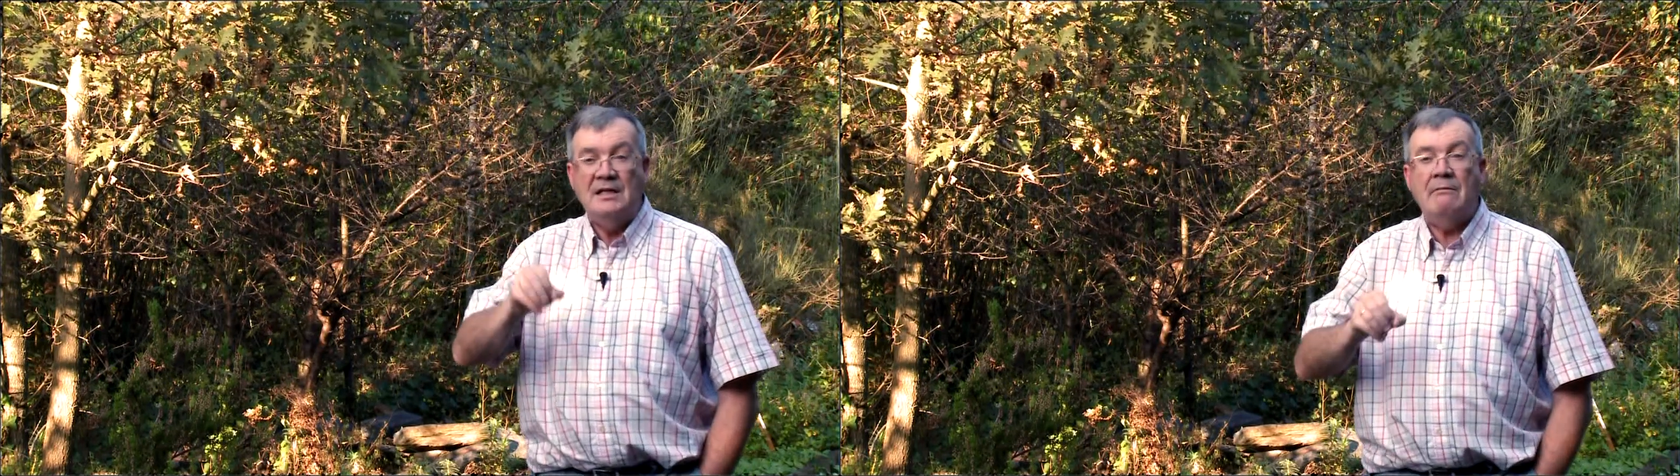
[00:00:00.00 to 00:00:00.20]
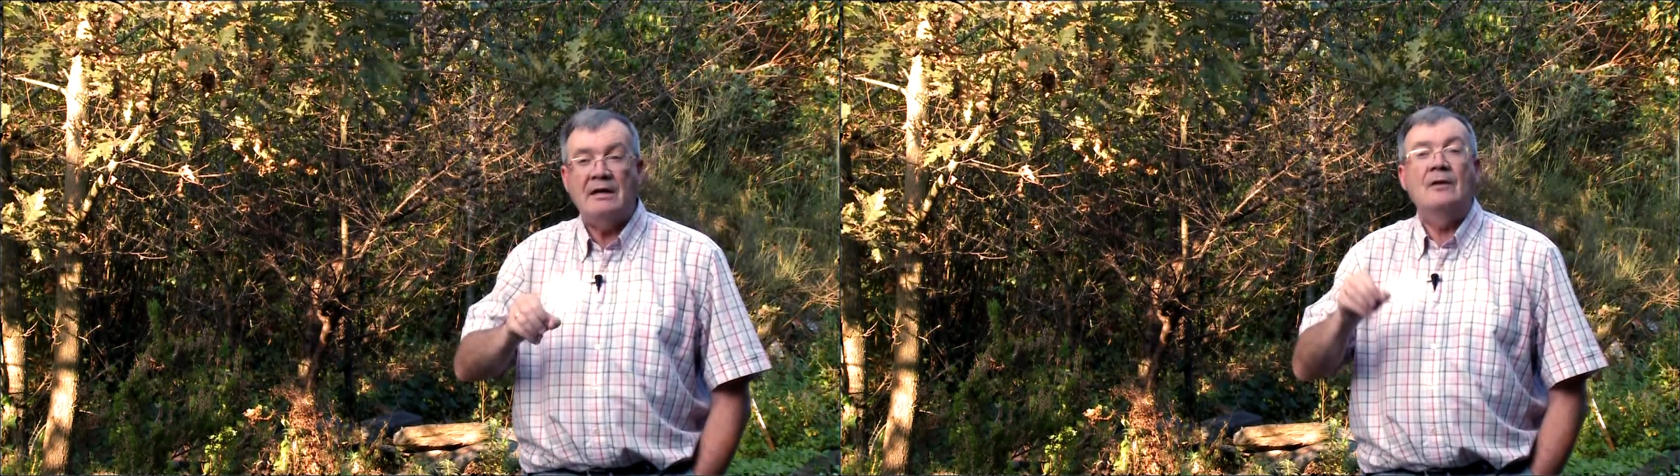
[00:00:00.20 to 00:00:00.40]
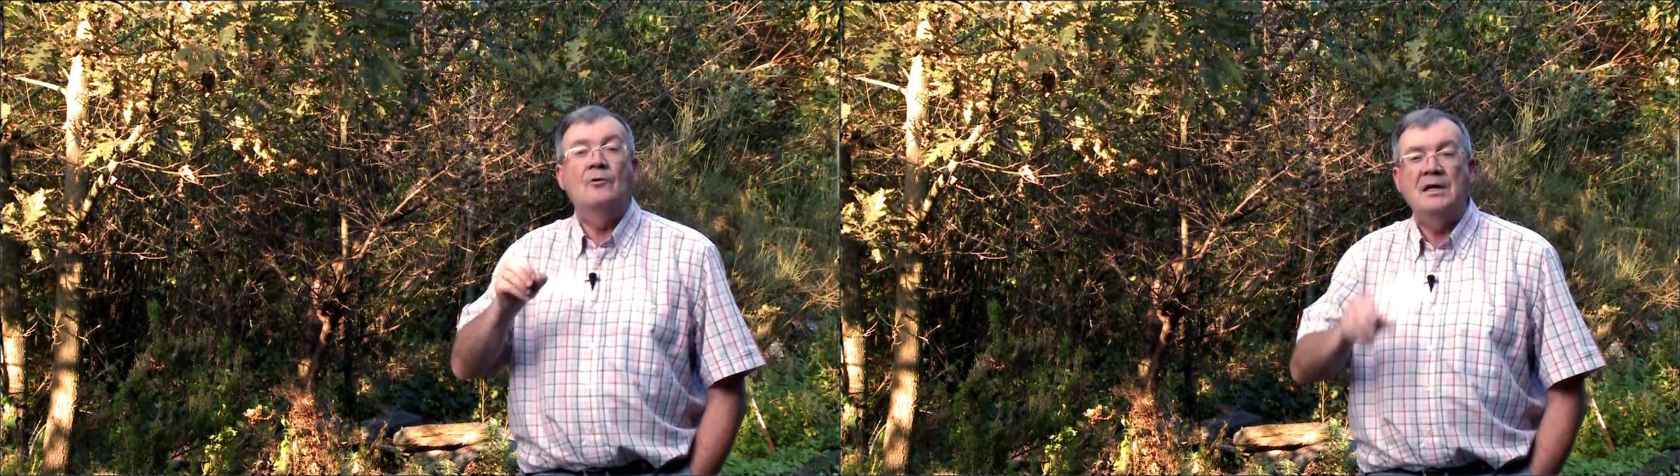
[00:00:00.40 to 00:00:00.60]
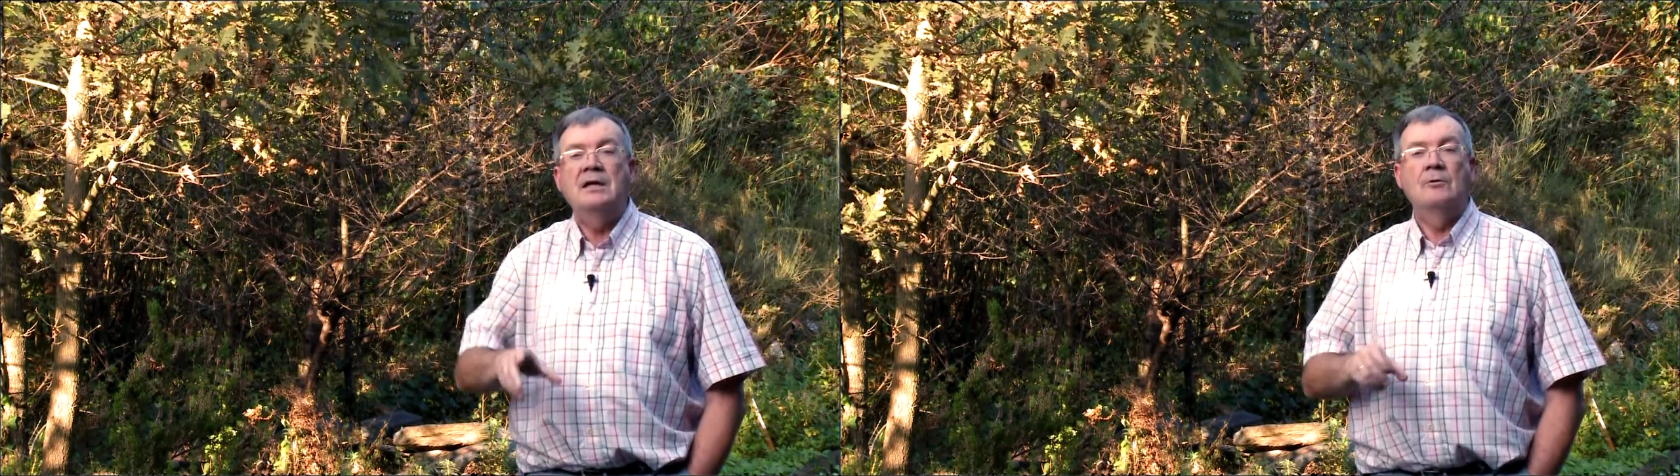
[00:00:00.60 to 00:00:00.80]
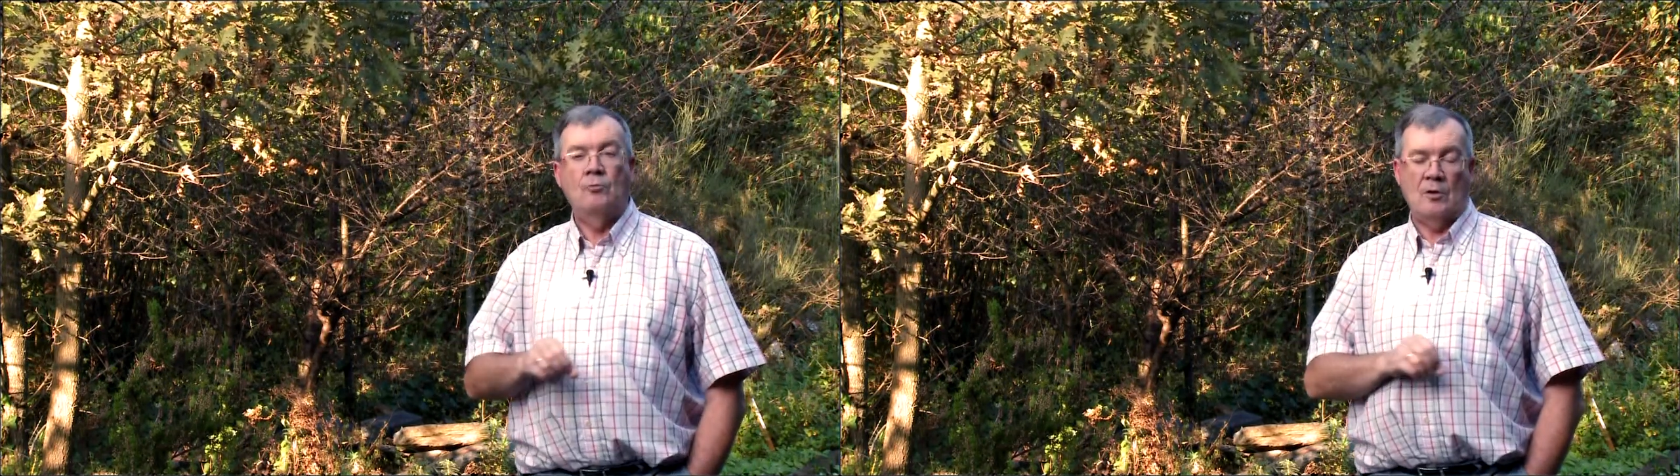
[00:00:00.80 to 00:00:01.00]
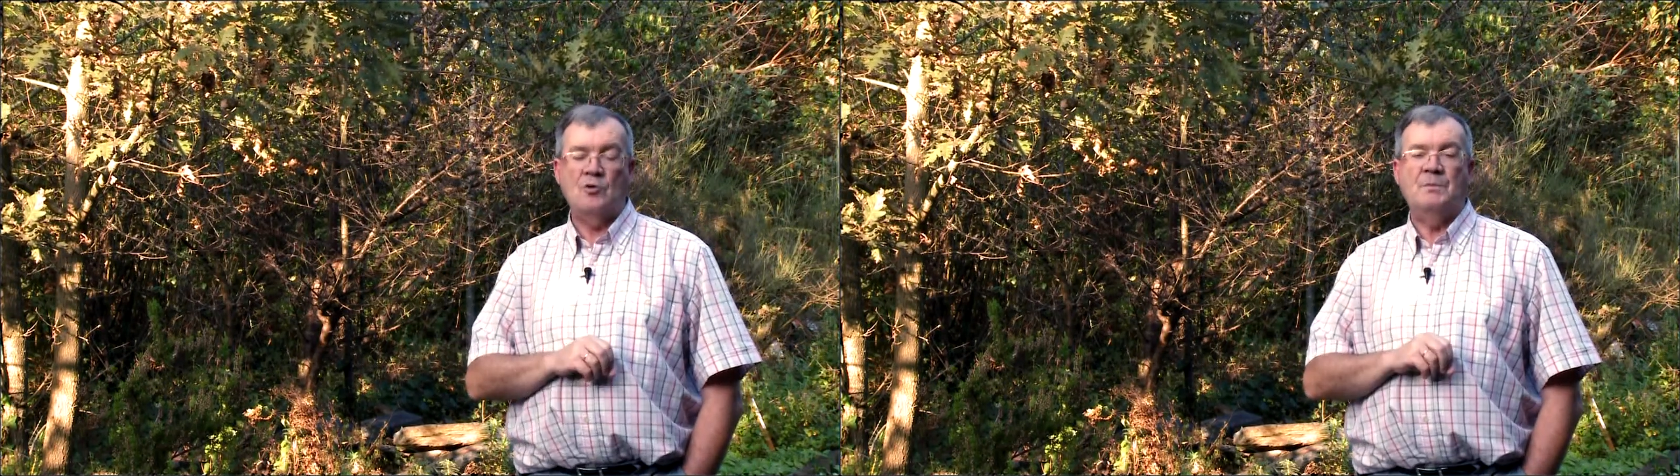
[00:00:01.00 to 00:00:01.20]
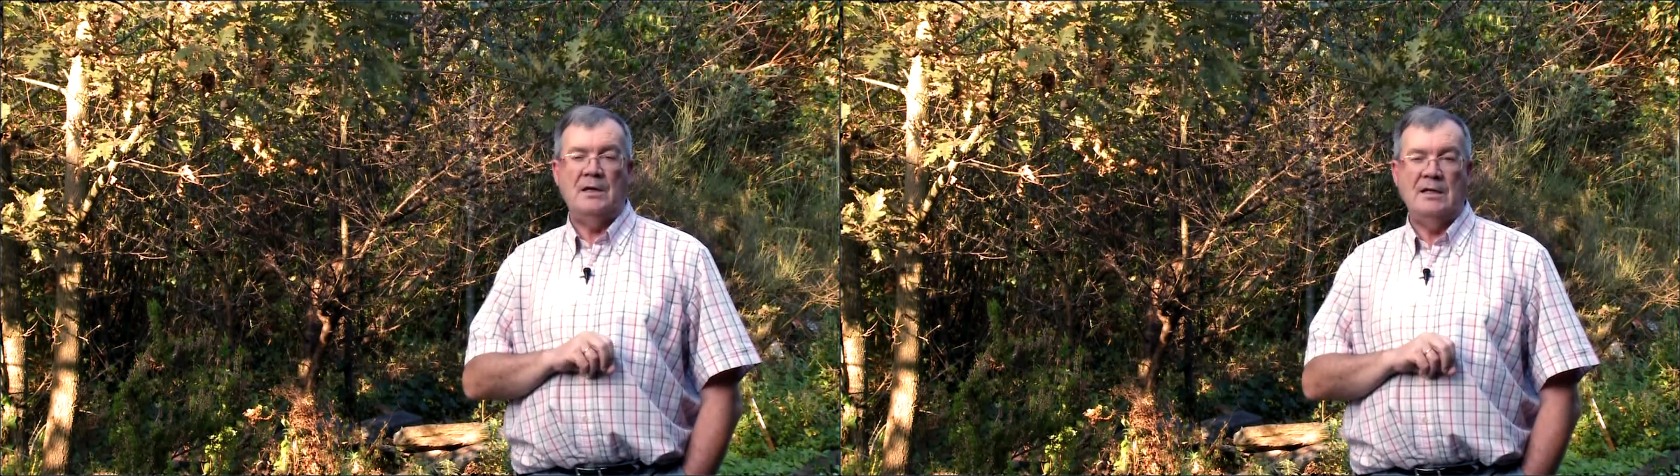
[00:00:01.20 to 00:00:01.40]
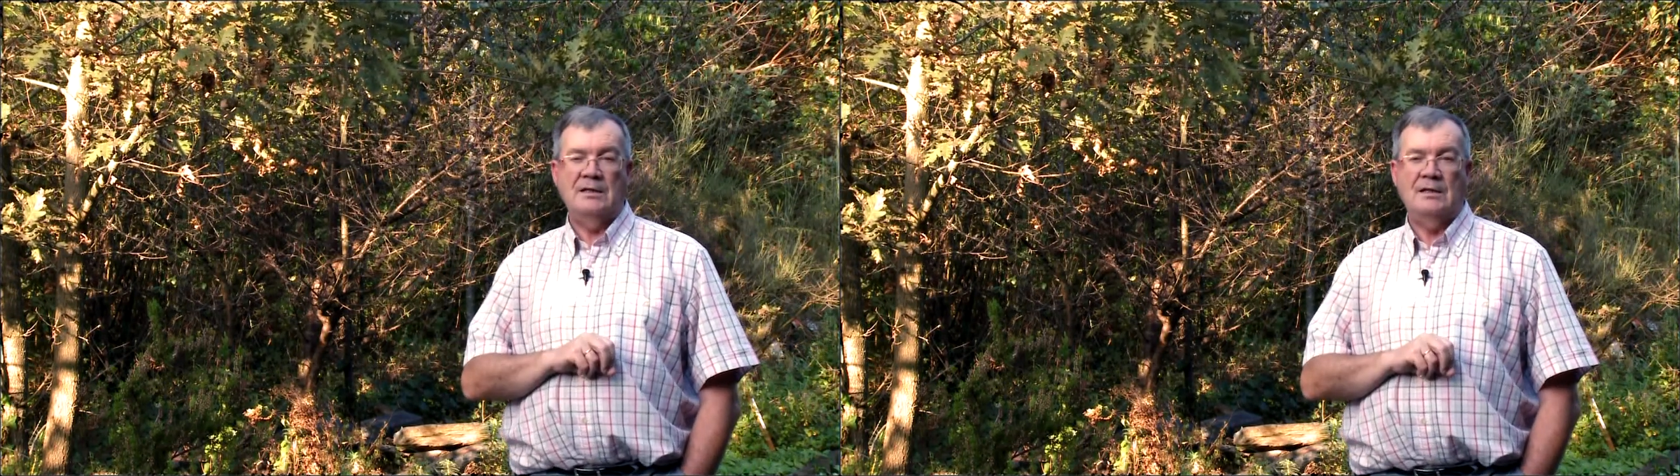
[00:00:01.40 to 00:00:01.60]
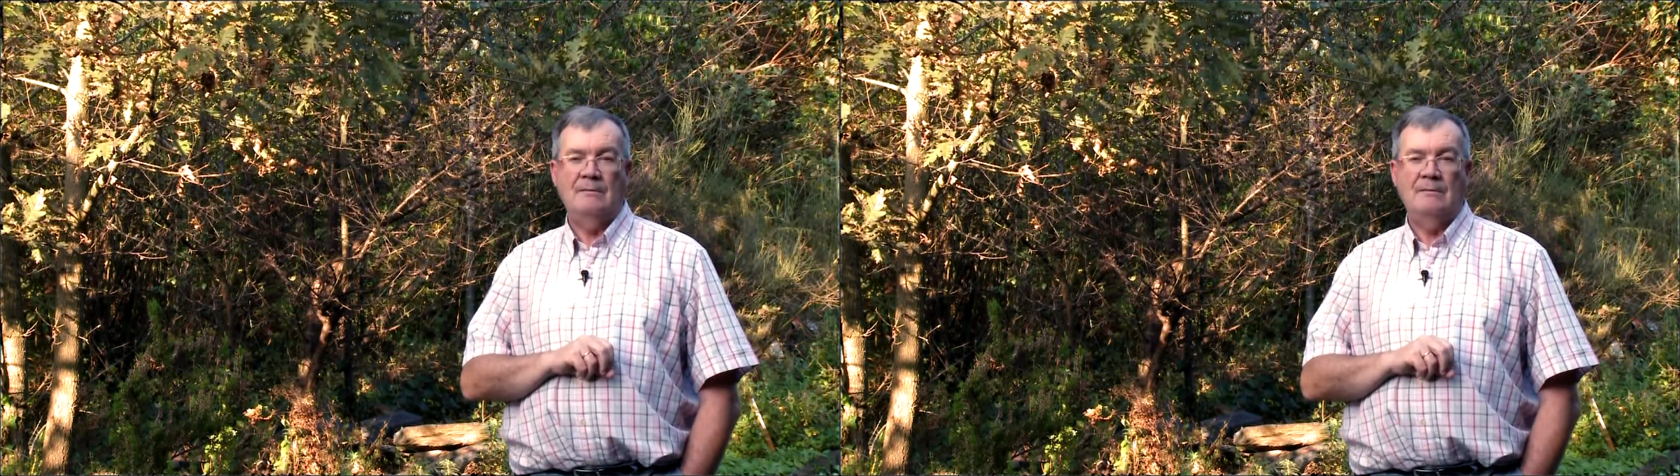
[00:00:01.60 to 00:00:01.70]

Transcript: Navarra donde hay Quercus Pirinaica.